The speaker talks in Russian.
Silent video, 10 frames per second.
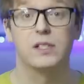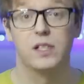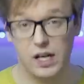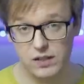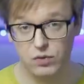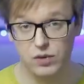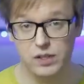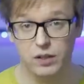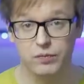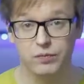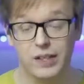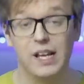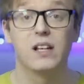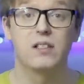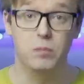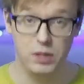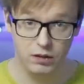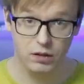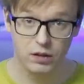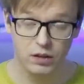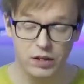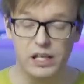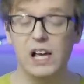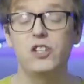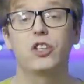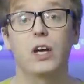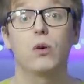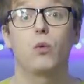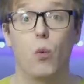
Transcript: Здравствуйте, я дебил, я читаю